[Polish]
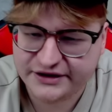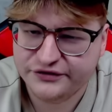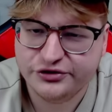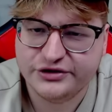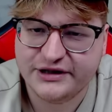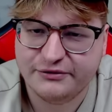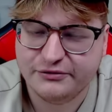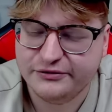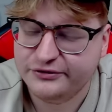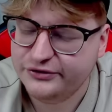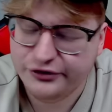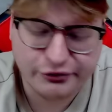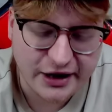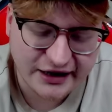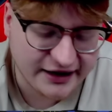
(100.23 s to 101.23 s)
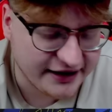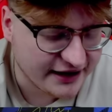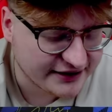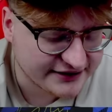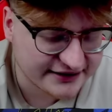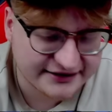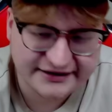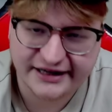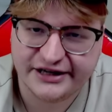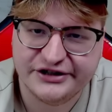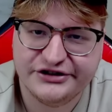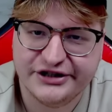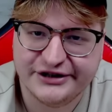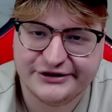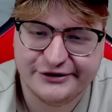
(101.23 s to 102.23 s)
wrzucam duele jak za starych
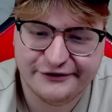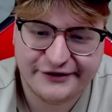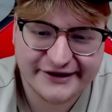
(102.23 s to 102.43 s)
czasów.